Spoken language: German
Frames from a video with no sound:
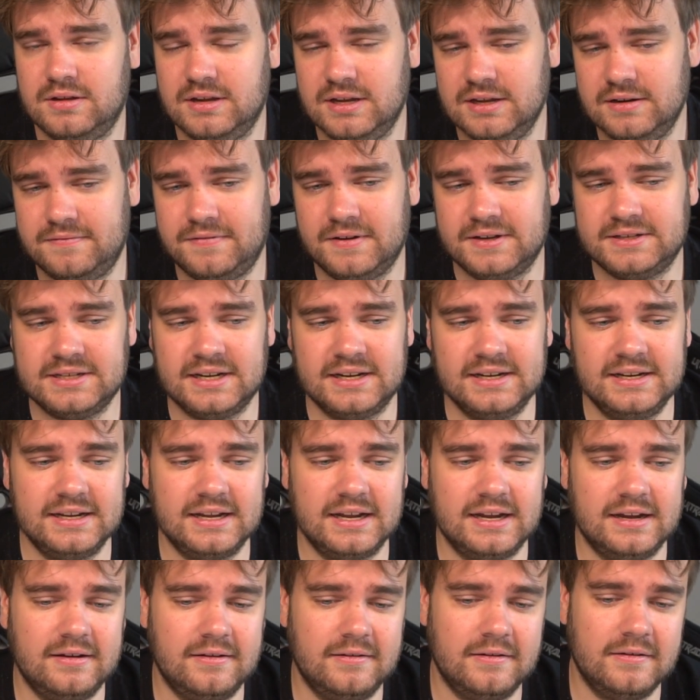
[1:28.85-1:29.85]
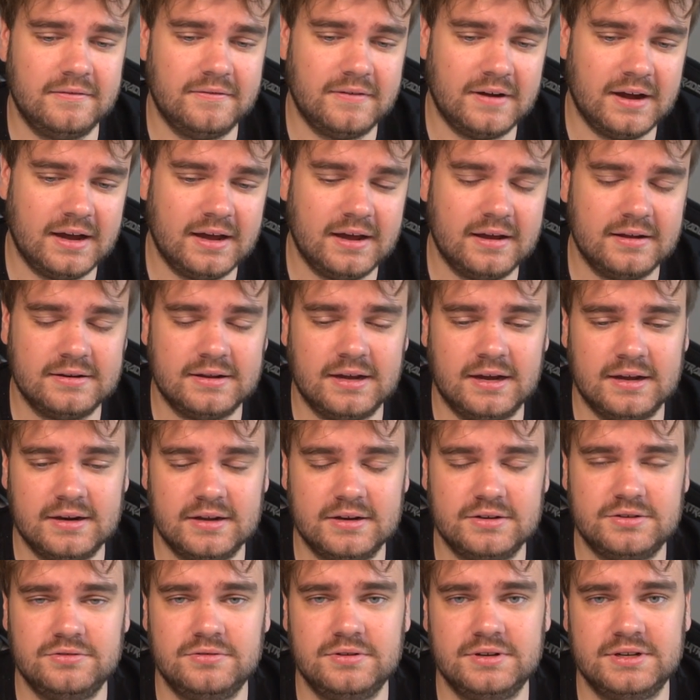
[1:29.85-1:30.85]
Innenverteidiger war da
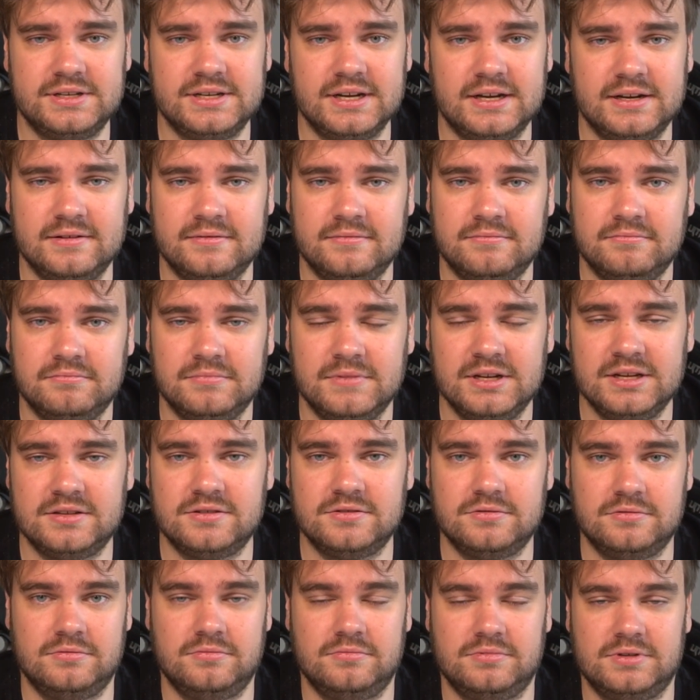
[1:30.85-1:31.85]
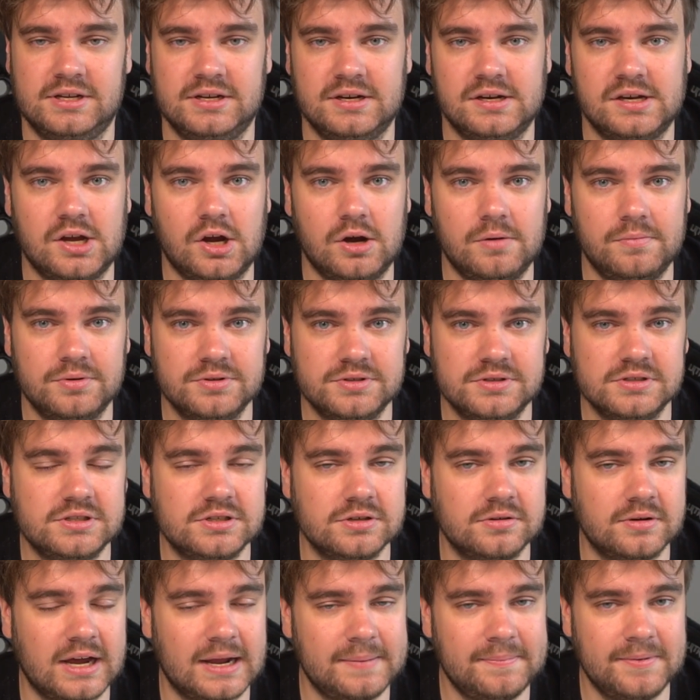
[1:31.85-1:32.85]
natürlich dann nicht so seine
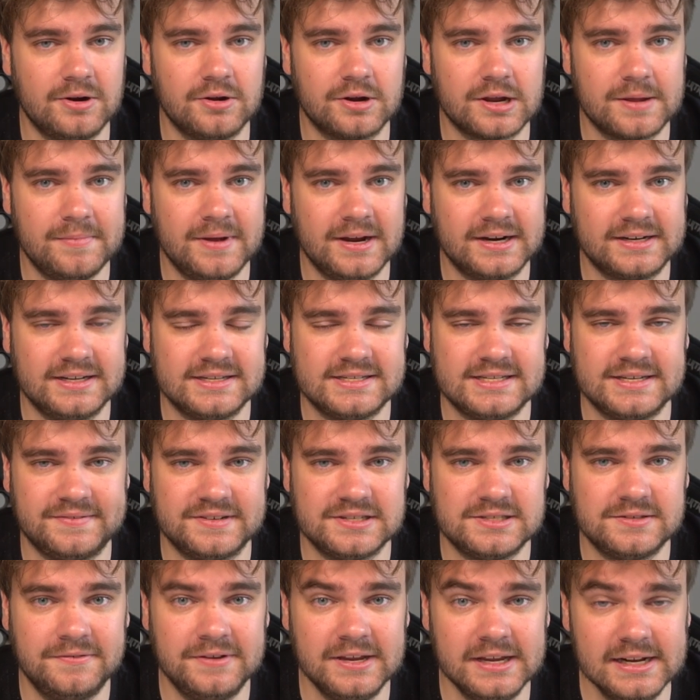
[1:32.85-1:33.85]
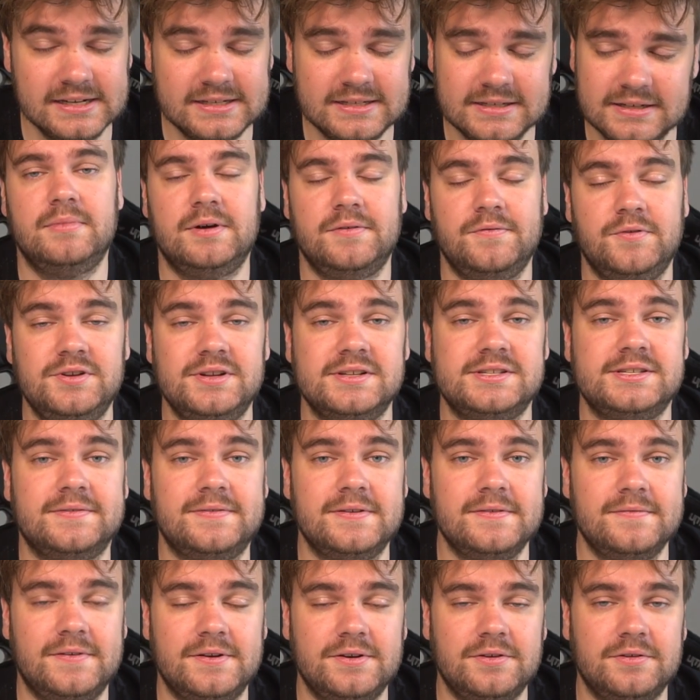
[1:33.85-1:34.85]
Traumposition. Hat man auch gemerkt, dass da was fehlt. Man wird jetzt auf
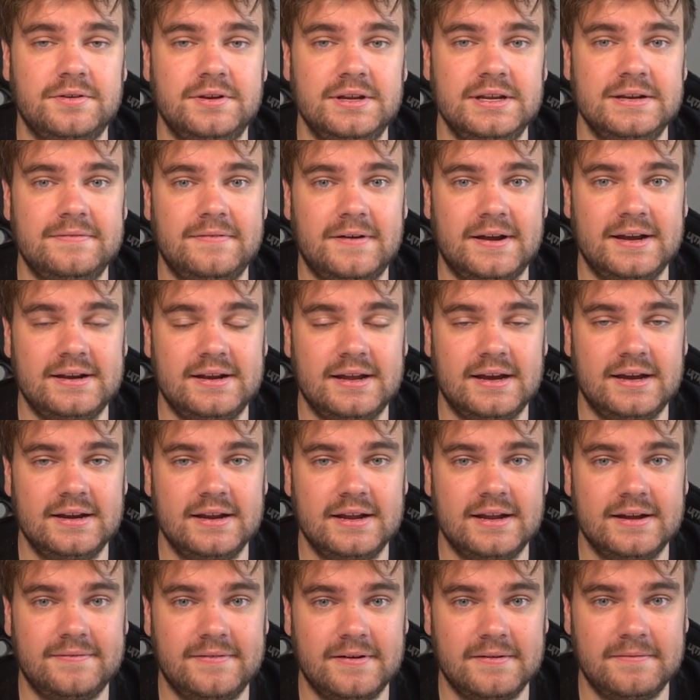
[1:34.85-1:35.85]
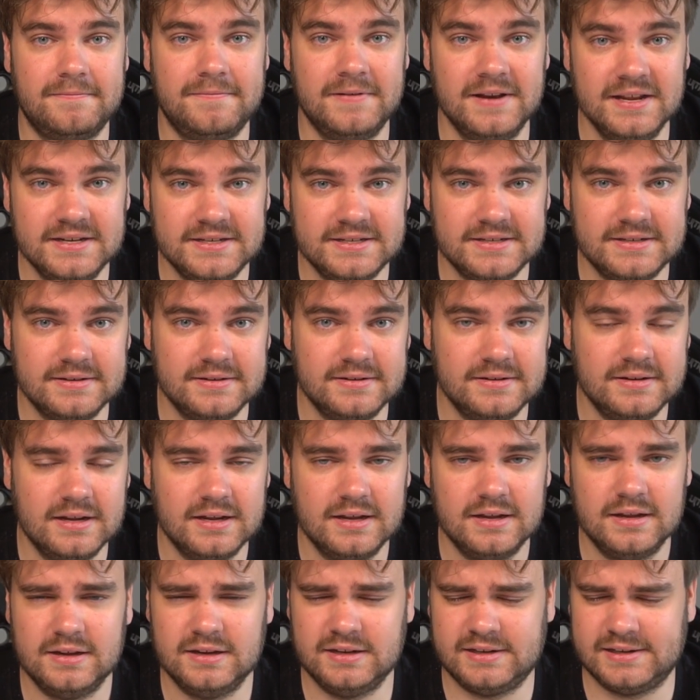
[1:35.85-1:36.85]
jeden Fall noch einen Innenverteidiger verpflichten.
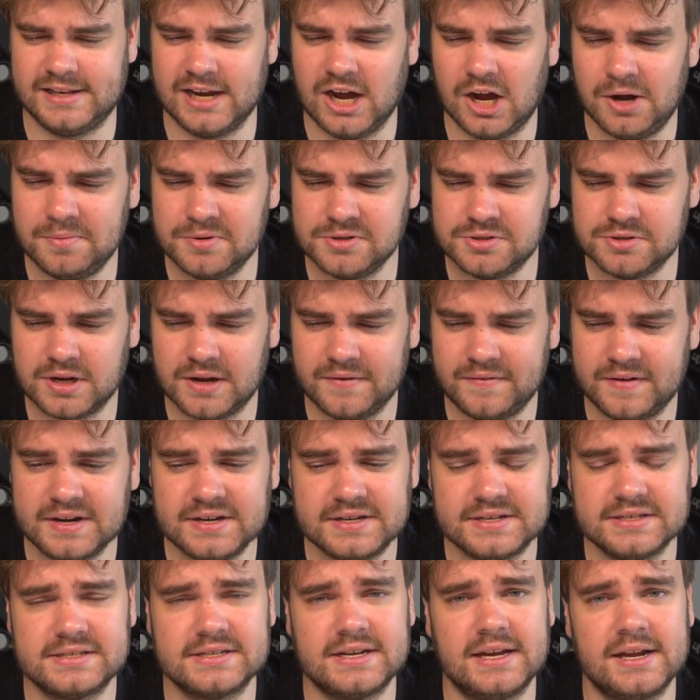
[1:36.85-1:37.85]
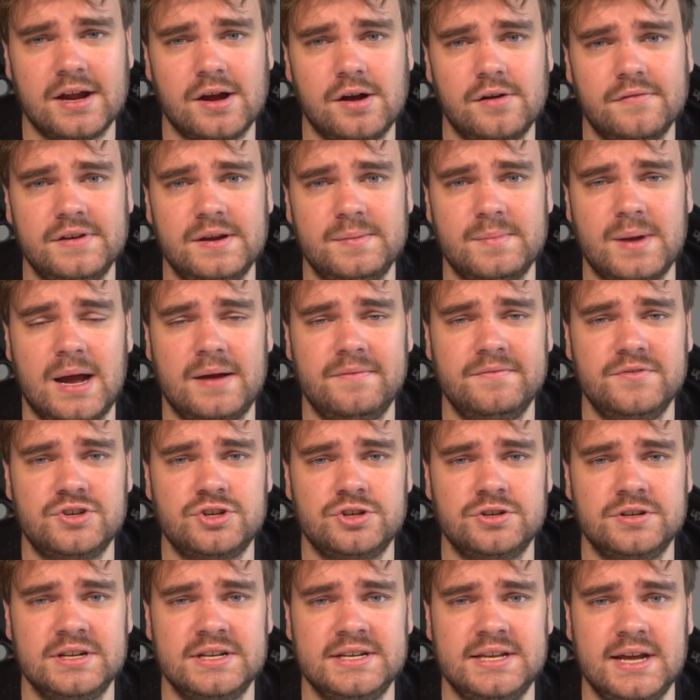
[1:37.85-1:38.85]
Ich glaube sogar, wenn ich das gerade aufnehme, haben wir
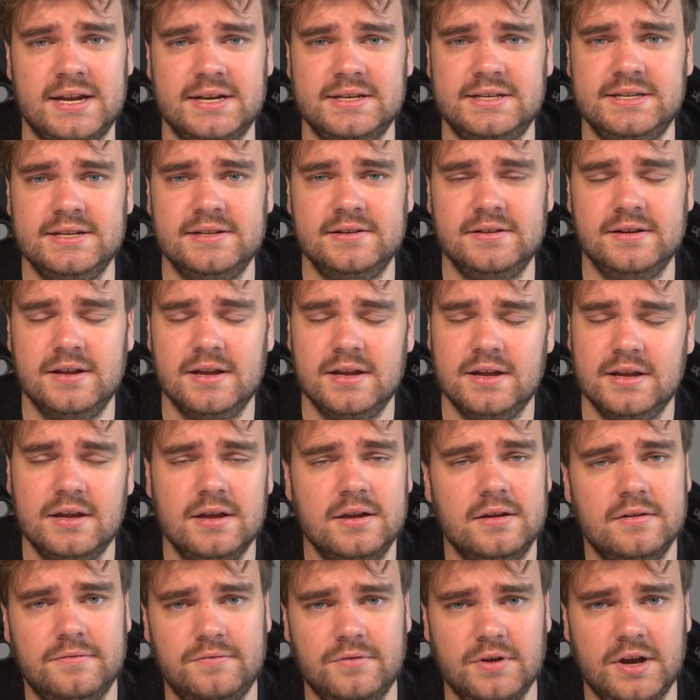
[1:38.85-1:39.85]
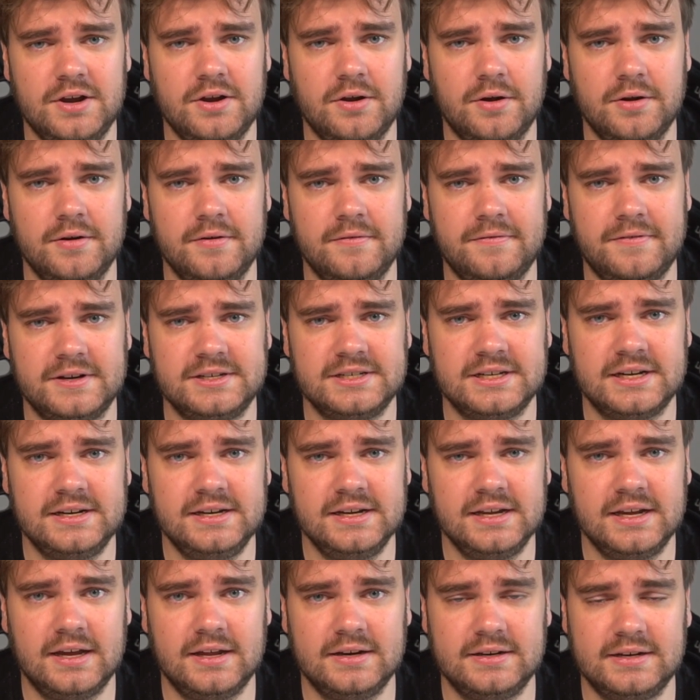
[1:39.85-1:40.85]
schon einen Done Deal für einen neuen
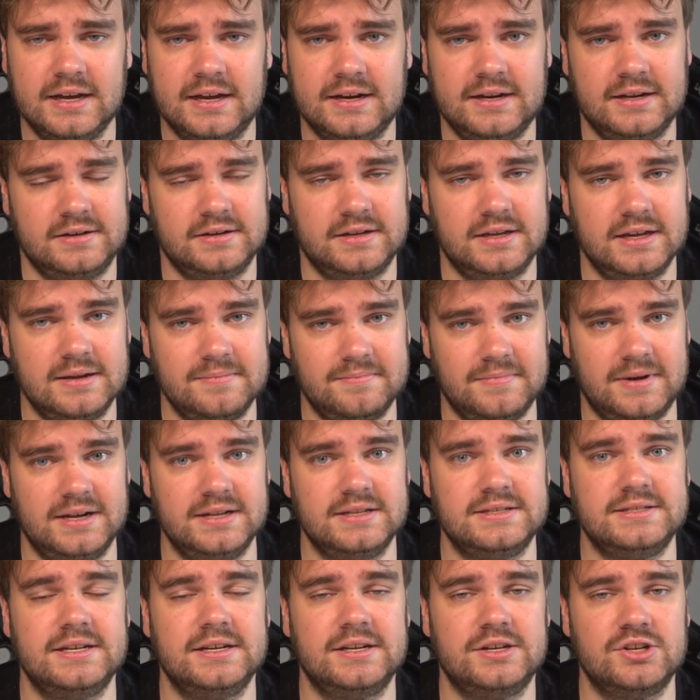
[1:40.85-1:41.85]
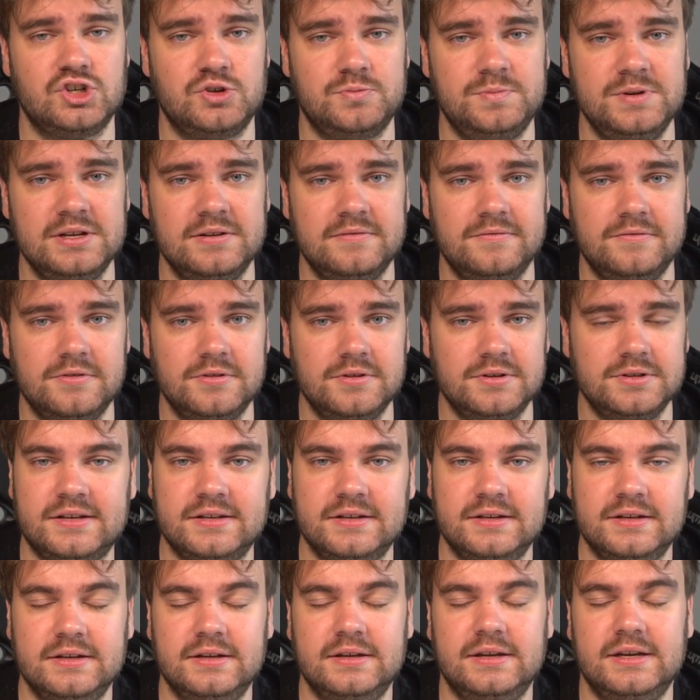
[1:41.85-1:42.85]
Innenverteidiger, der dann gegen Mainz, denke ich, spielen
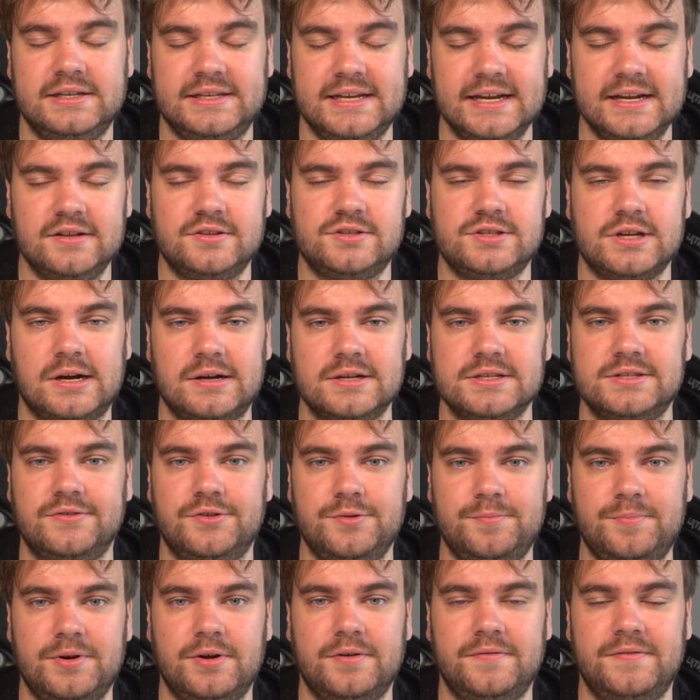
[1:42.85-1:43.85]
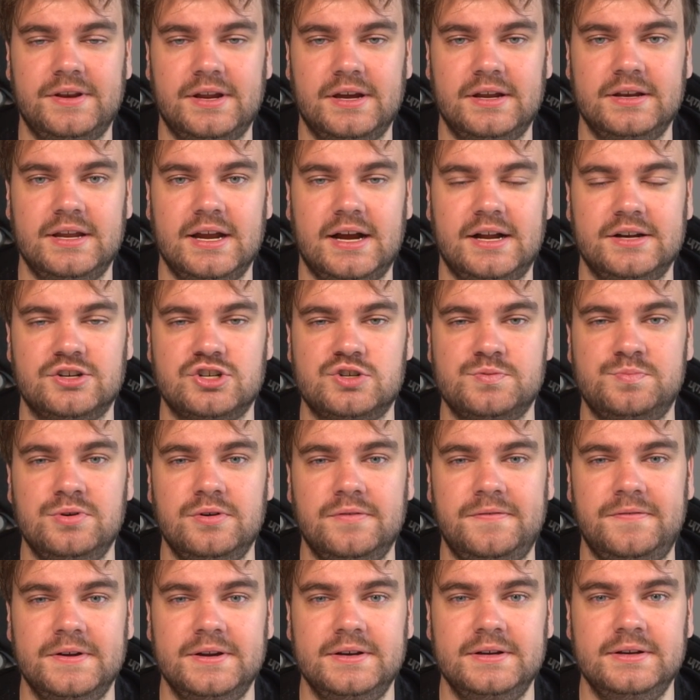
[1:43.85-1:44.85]
wird. Ich denke, zu Hause wird man auch wieder in die alte
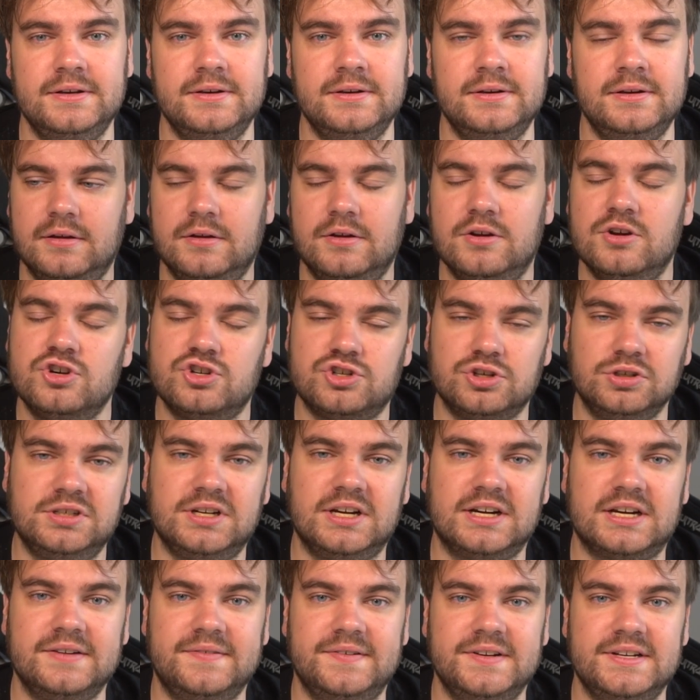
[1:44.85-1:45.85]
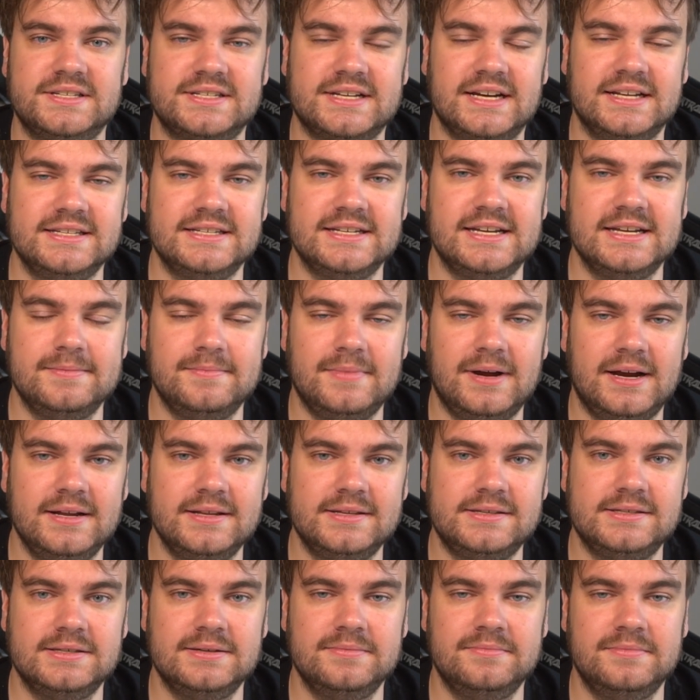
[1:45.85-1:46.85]
Spur finden. Stuttgart gewinnt das Ganze gegen
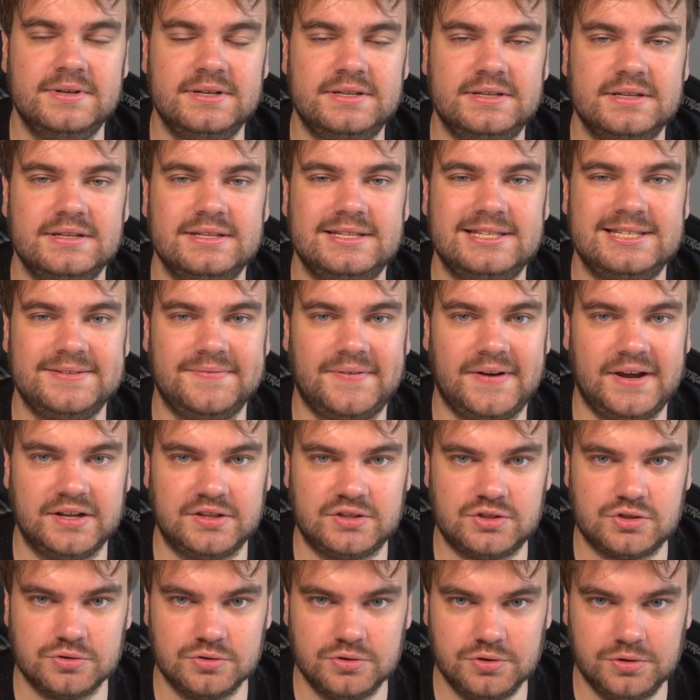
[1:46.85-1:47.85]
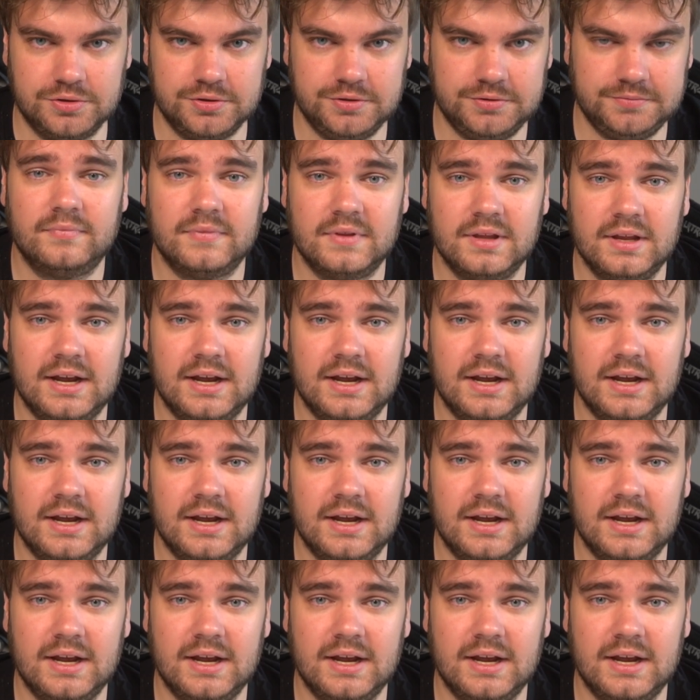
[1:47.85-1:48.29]
Mainz mit 2 zu 0.